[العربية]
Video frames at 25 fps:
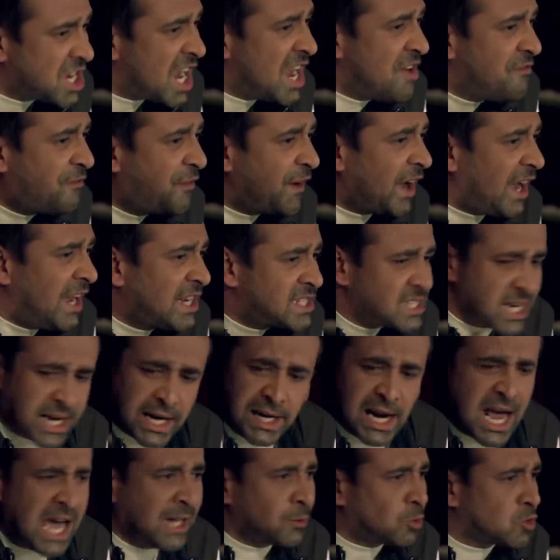مش هينفع اذا
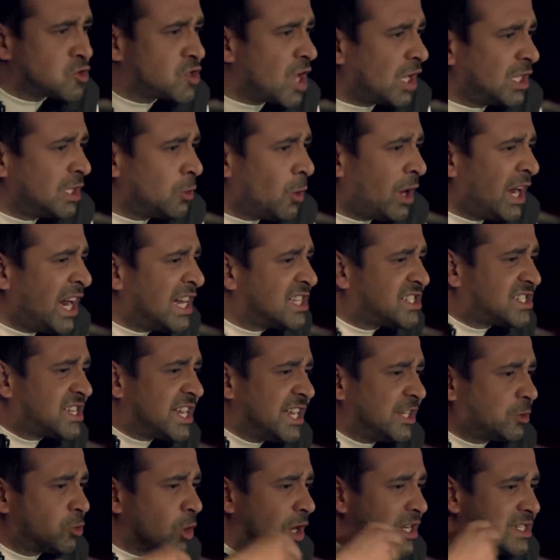كان قاعد قصادي وانا
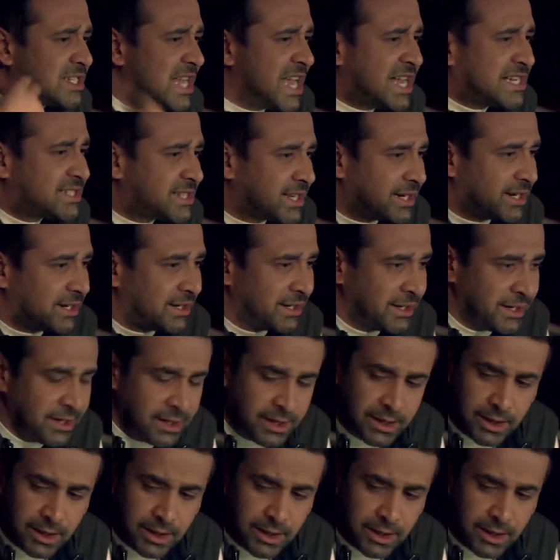نسيته اساسا